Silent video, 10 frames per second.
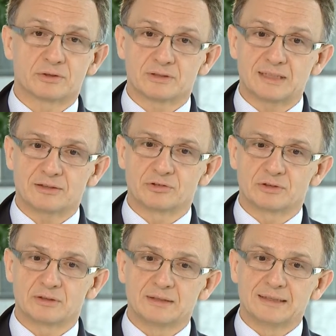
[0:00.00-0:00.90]
Co to
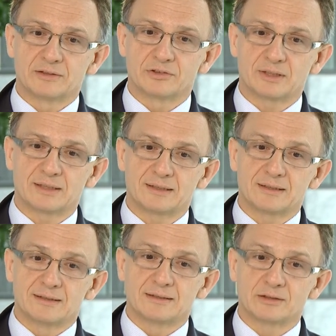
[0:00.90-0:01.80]
znaczy? Że
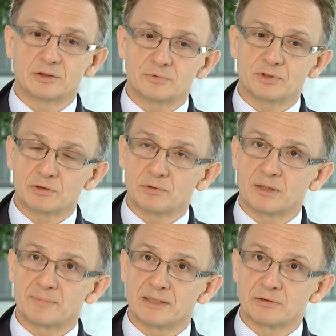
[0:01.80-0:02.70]
e, rozwój rynku
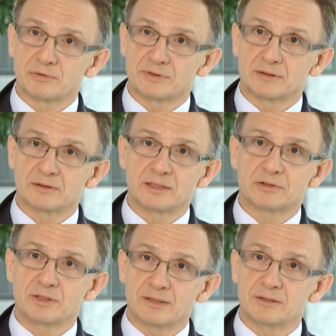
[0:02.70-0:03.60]
kapitałowego
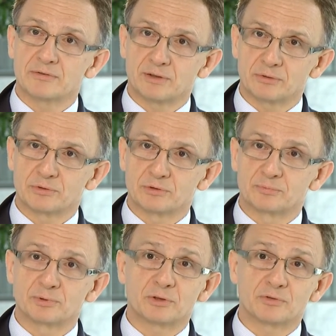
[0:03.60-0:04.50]
jest to jeden z
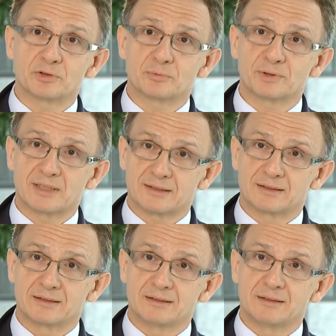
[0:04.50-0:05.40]
warunków budowy
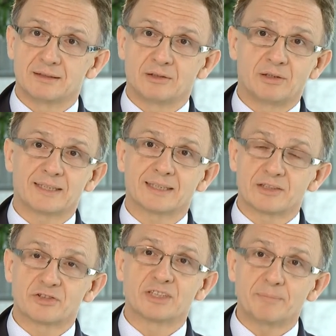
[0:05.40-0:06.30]
gospodarki o
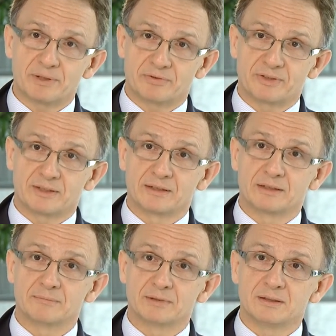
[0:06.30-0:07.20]
charakterze
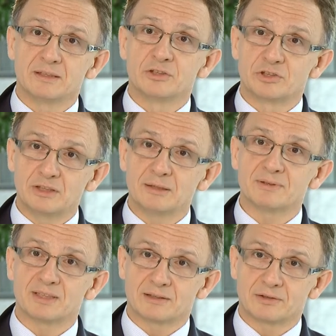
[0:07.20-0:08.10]
nieperferyjnym,
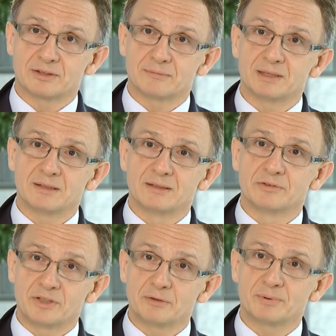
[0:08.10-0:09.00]
silnym sektorem
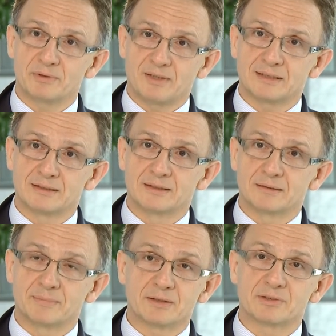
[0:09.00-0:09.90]
firm
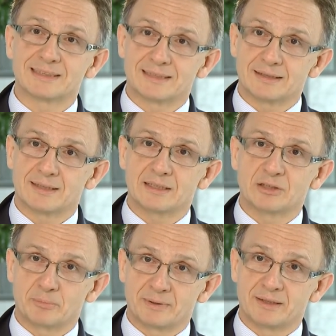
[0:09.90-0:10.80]
prywatnych mających centra
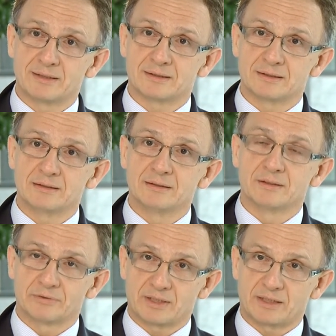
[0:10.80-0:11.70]
i kompetencji
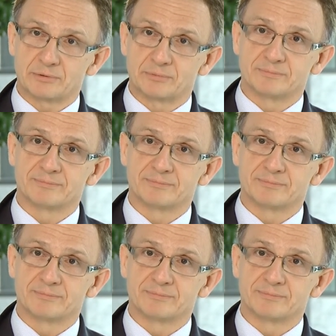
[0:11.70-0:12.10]
w kraju.